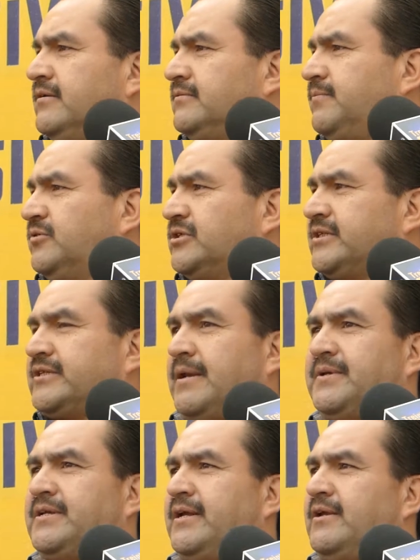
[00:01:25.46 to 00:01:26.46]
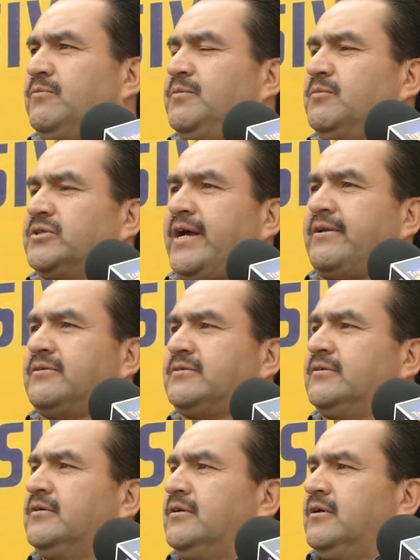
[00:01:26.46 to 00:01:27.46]
muchos atraviesan aquí los mismos carros,
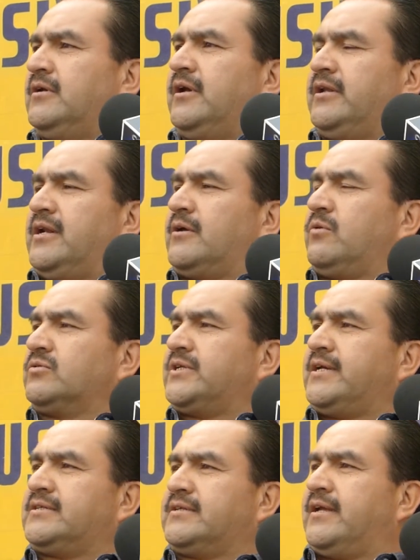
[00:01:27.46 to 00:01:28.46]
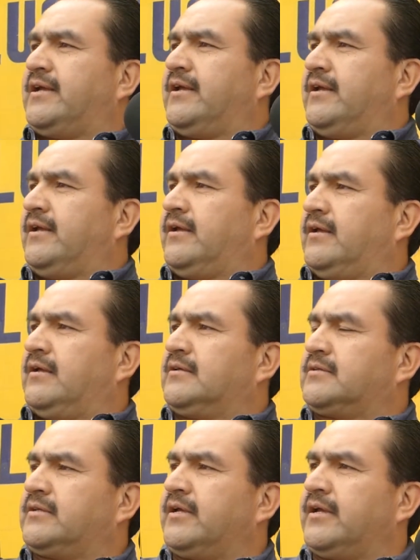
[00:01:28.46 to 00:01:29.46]
en el cruce este, eh,
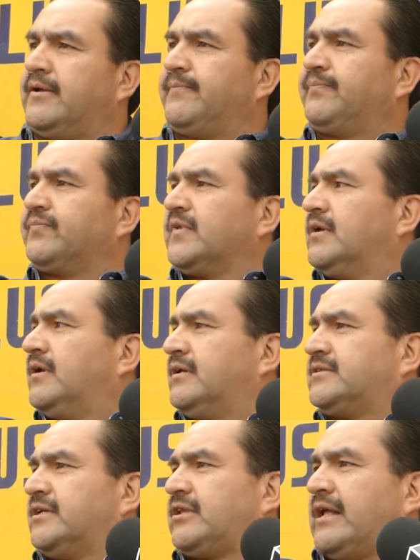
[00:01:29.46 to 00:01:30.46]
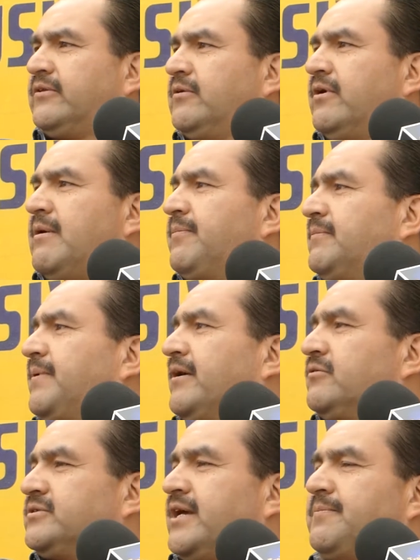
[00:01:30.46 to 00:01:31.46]
este eh, se atoran para, para
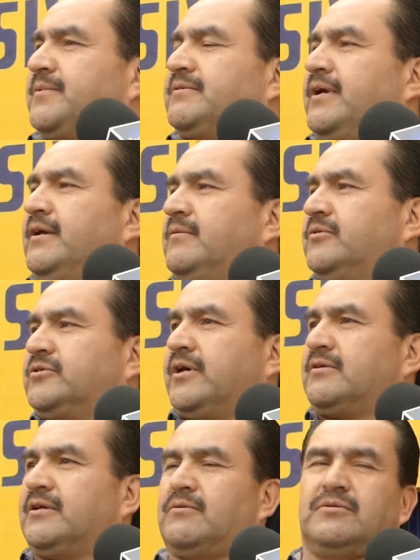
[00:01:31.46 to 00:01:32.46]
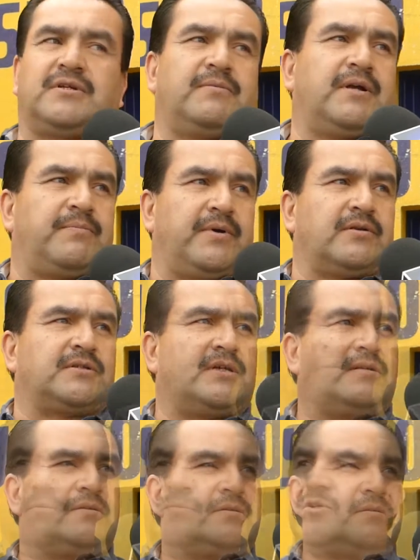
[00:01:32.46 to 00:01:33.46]
cruzar, pues, ¿verdad? Muchos carros se cruzan, ¿verdad? Pero
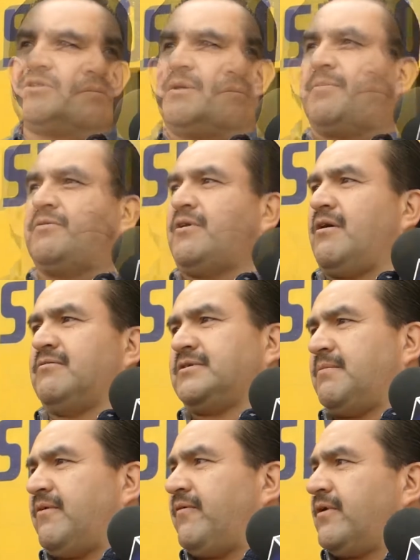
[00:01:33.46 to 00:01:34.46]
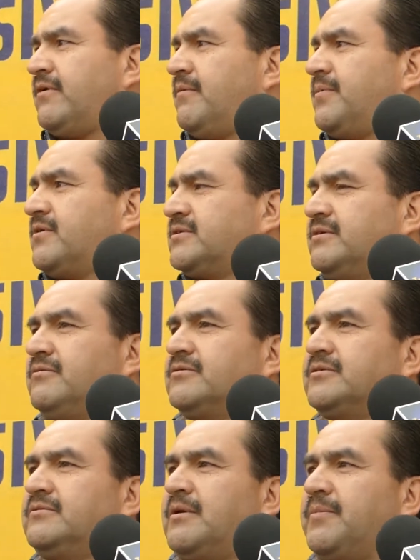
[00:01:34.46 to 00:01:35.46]
sí, pues pero no, un semáforo no, pero sí
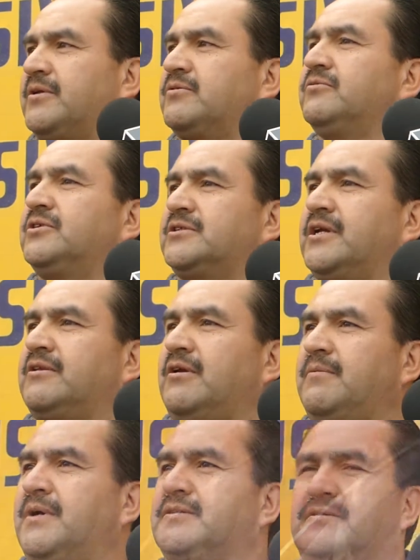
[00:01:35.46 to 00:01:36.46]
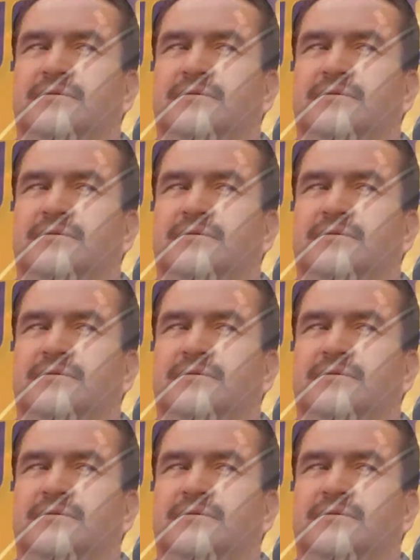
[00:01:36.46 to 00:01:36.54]
unos, donde es un disquito ahí más.